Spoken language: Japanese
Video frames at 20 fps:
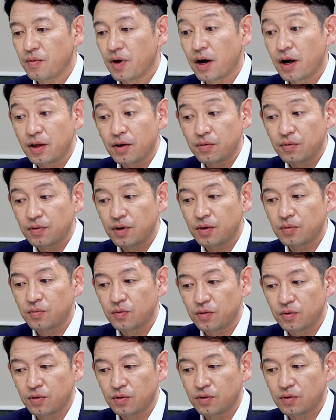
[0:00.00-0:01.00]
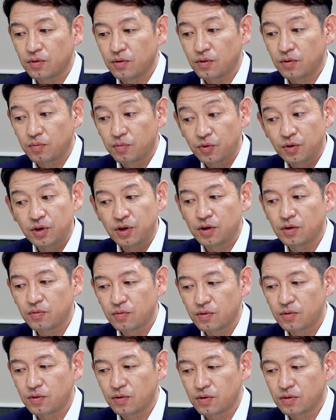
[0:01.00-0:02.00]
ん、メガネフレームの部
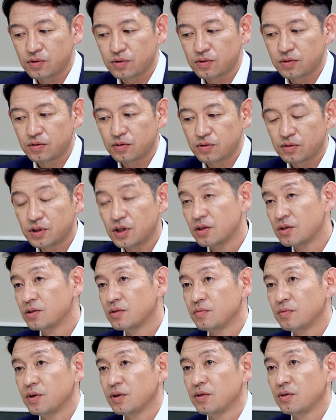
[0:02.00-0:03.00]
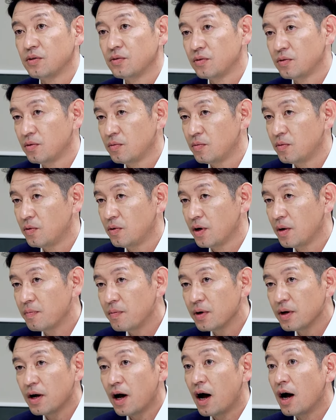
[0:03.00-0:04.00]
品を作る設備っていうのもやっ
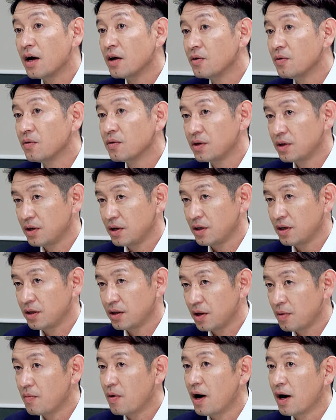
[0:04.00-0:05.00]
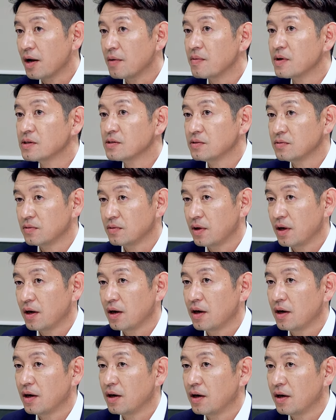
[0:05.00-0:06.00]
ぱり汎用機でもありますの
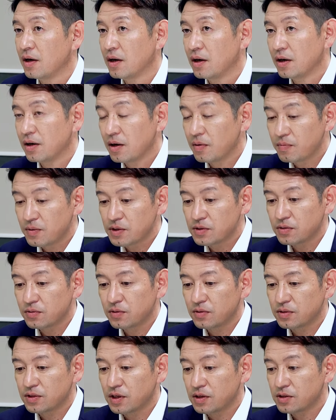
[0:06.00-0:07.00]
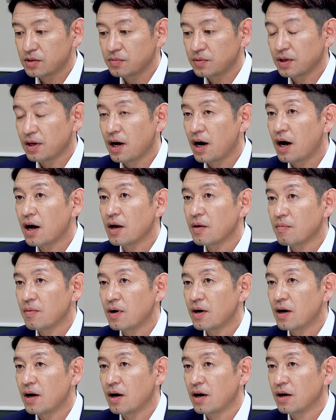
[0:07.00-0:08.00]
で、うん、やっぱりその設備があれ
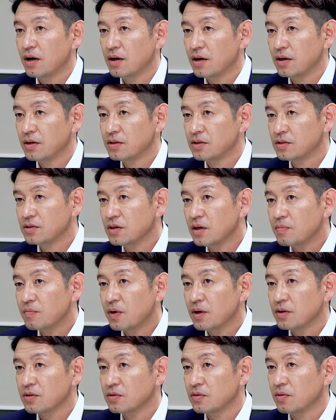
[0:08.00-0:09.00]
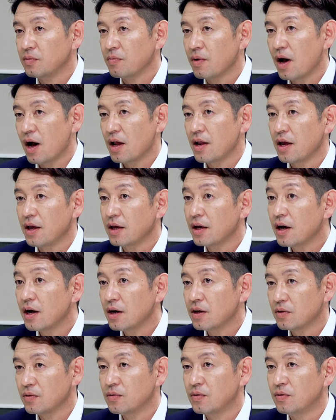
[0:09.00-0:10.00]
ば実はやっぱりそのメガネ以
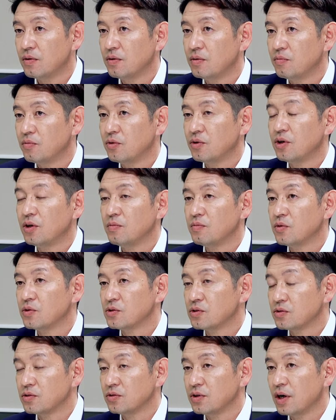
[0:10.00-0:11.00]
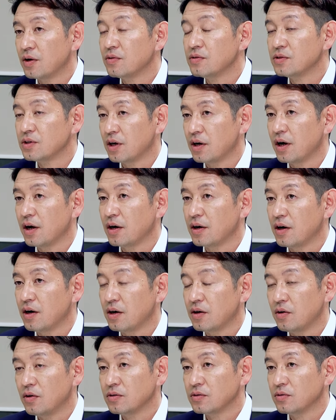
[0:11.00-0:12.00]
外の部品も作れるんじゃない
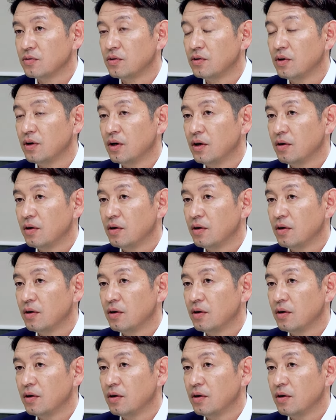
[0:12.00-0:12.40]
かその